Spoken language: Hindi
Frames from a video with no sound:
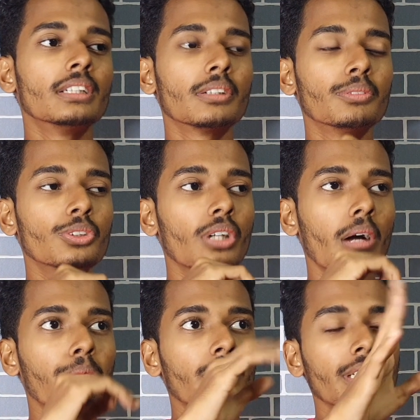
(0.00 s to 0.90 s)
समझो
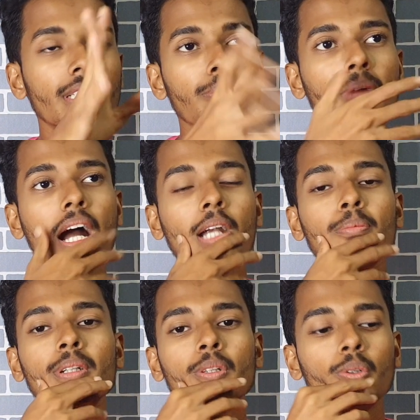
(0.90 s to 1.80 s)
आप किसी पहाड़
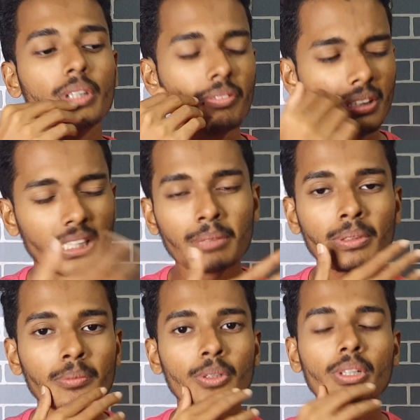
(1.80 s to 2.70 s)
पर हो या फिर कहीं
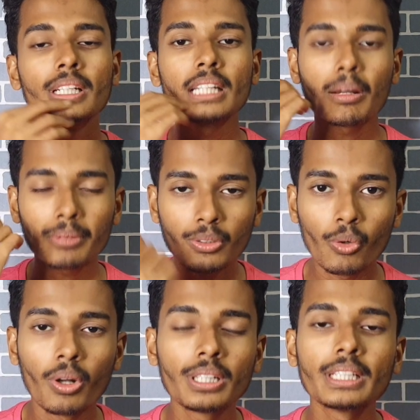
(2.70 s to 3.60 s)
पर भी हो लेकिन आपका
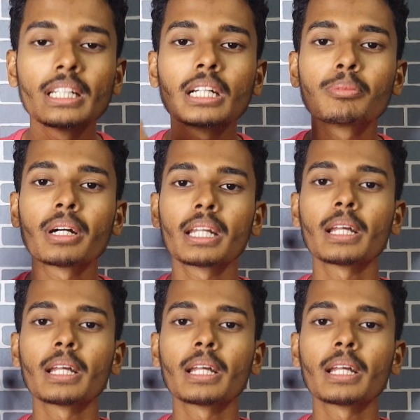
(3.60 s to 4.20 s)
कॉल नहीं रख पा रहा